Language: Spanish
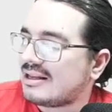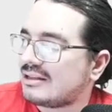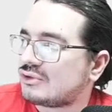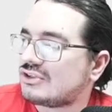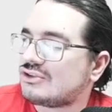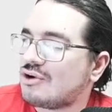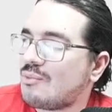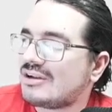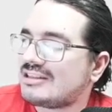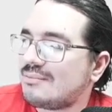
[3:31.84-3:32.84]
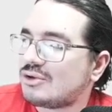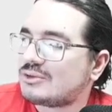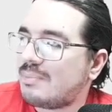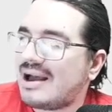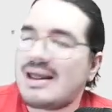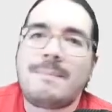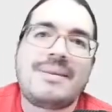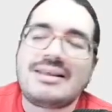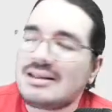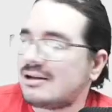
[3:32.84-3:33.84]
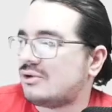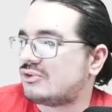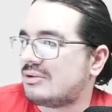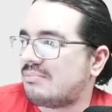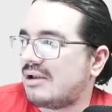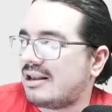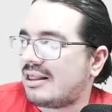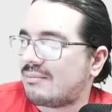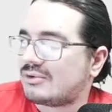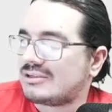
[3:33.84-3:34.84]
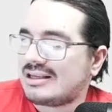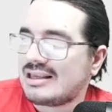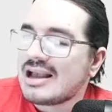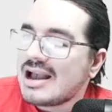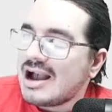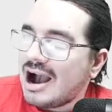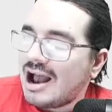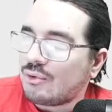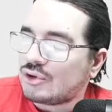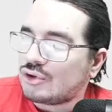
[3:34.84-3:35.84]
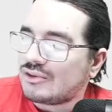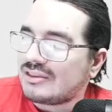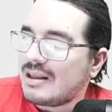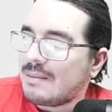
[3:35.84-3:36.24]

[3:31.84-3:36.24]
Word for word: Entonces, ¿cómo hacemos para pedirlo? Simple le damos aquí al botón de